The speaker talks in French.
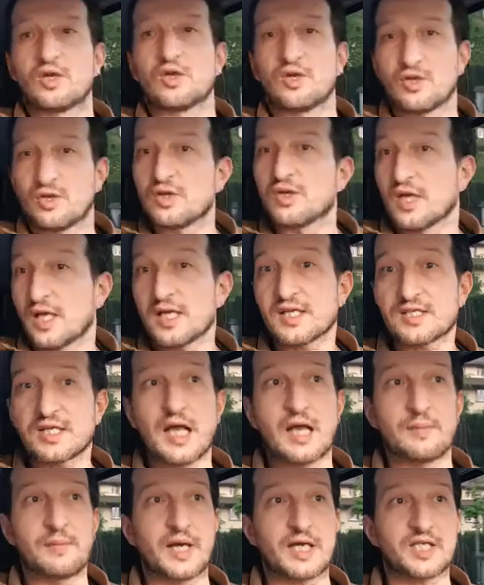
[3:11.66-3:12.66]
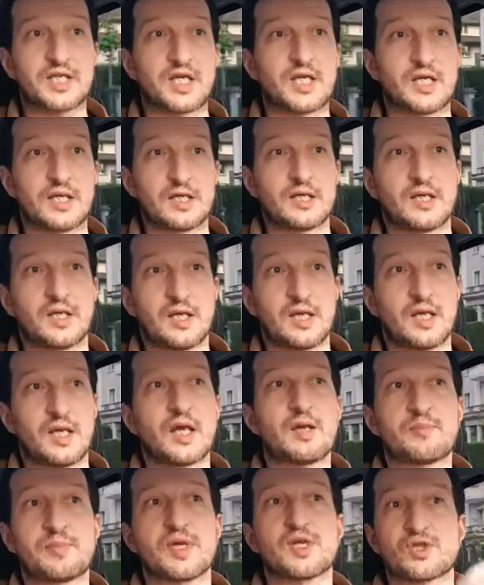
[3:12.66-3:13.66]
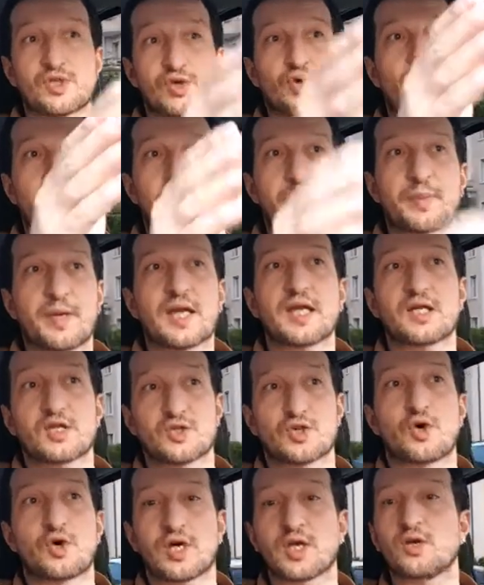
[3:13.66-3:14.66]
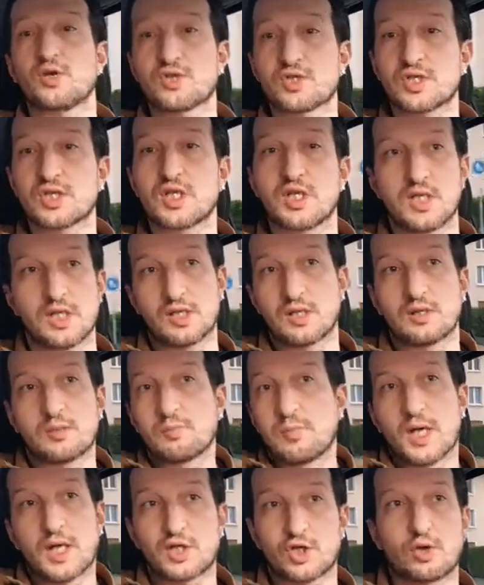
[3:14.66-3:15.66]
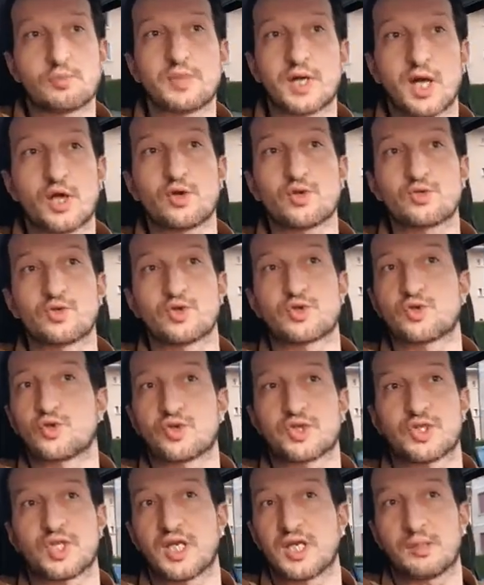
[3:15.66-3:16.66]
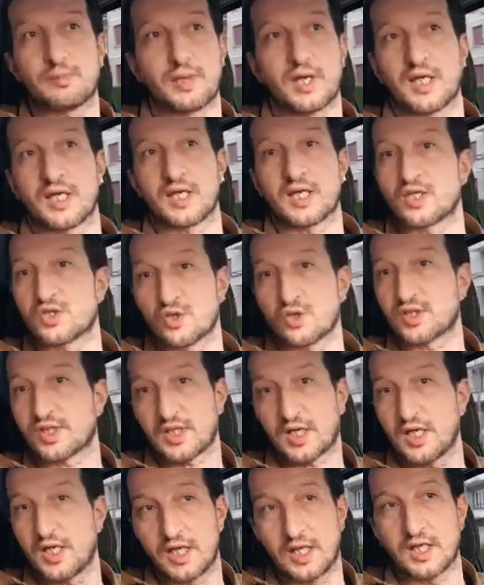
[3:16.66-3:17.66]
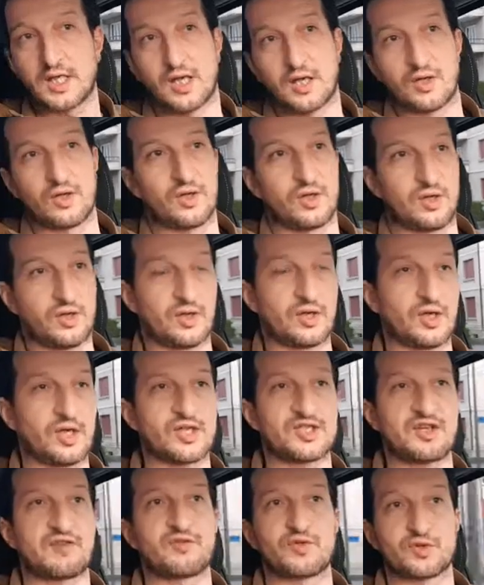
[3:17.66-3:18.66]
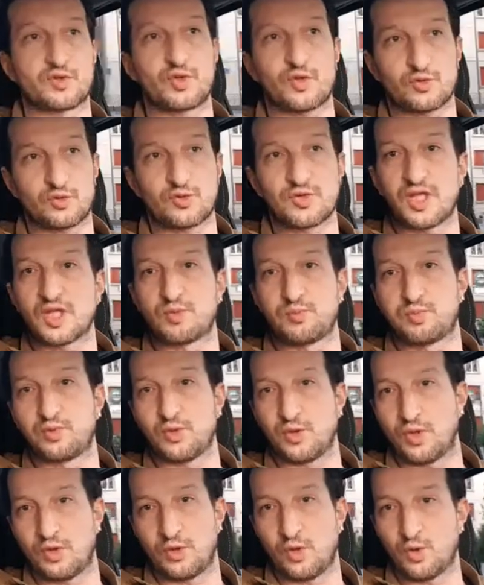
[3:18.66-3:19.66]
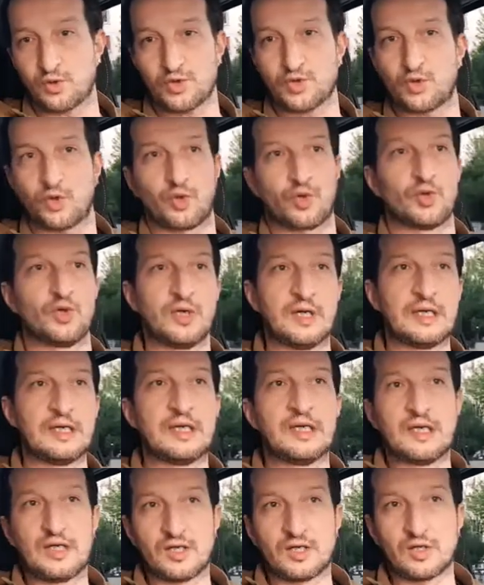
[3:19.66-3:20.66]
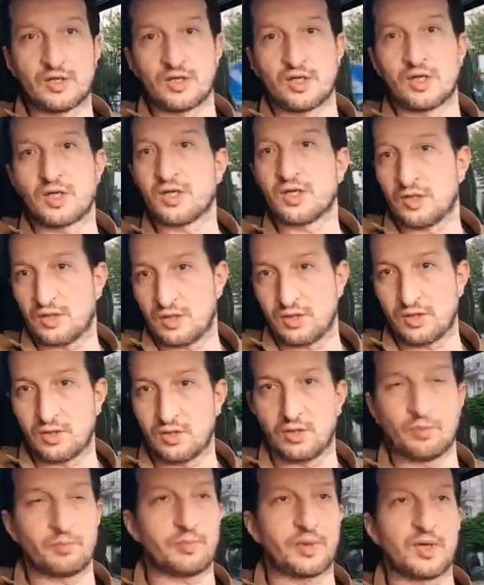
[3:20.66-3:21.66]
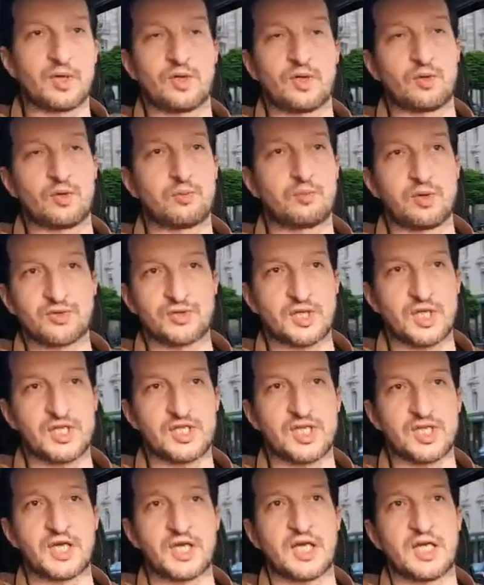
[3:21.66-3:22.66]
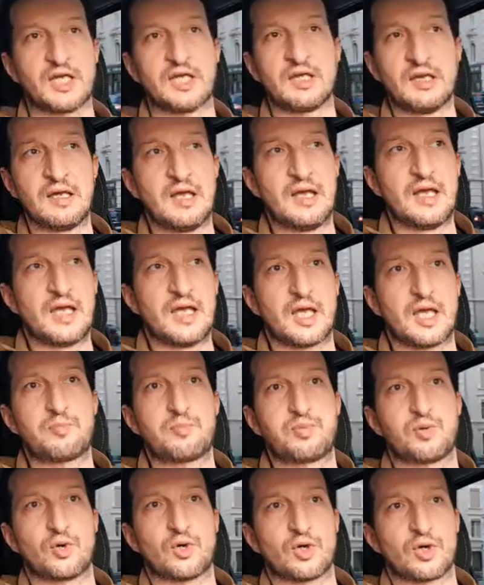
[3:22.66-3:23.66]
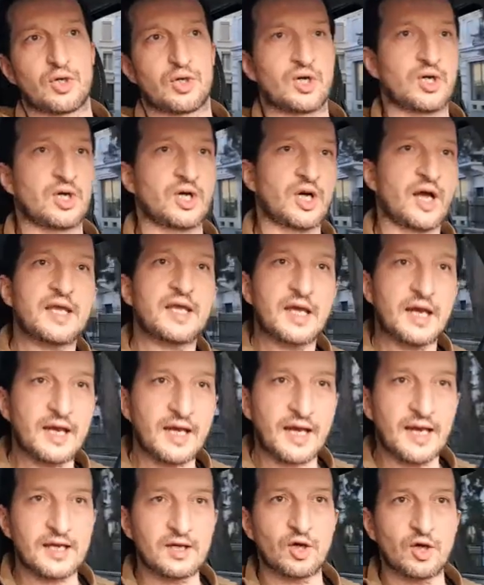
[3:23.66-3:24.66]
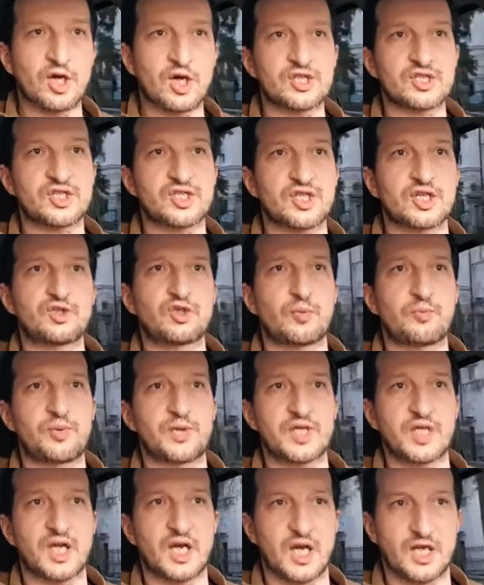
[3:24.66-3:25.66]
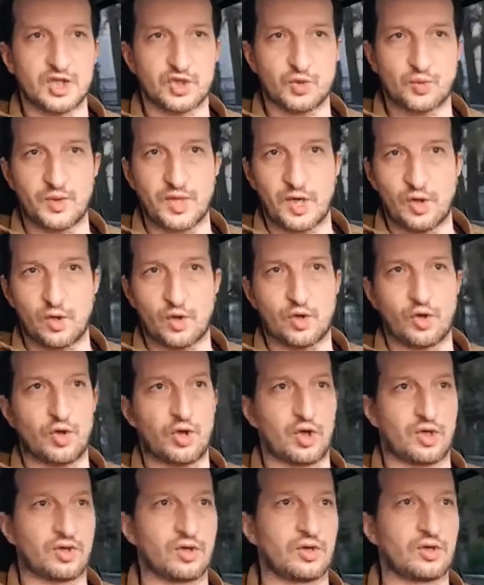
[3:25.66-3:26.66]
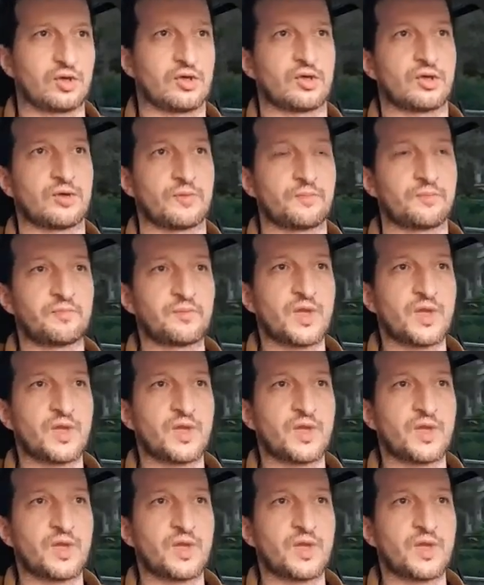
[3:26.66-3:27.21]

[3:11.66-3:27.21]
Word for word: Euh, et ça a marché. Et bien sûr, après, ils ont réussi, et ben, comme il a eu du succès, ben, ils ont créé les aventures de Deadpool en solo, euh, en, bande dessinée. Et pour euh, Ryan Reynolds, c'est depuis qu'il a joué le rôle dans